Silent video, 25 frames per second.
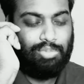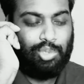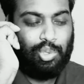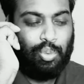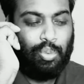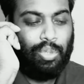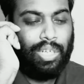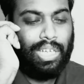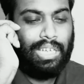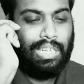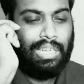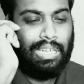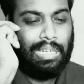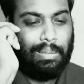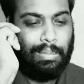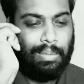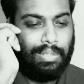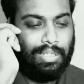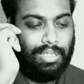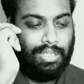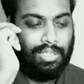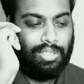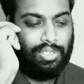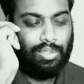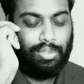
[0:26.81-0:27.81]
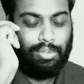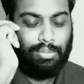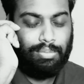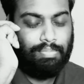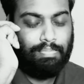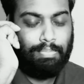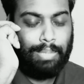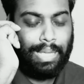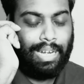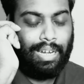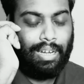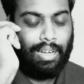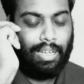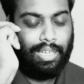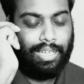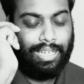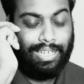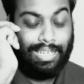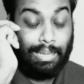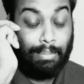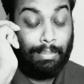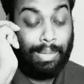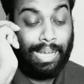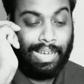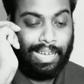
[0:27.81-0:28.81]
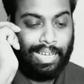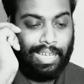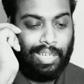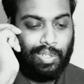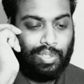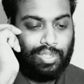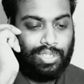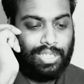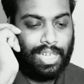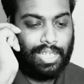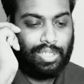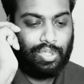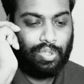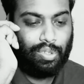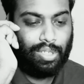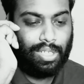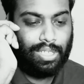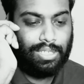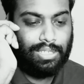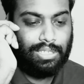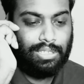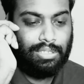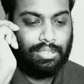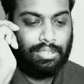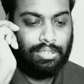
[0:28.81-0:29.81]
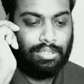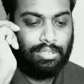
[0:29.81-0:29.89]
শুনেই না আমাদের সো প্যারা নাই গিটার ভাঙ্গাই হচ্ছে আসল কাজ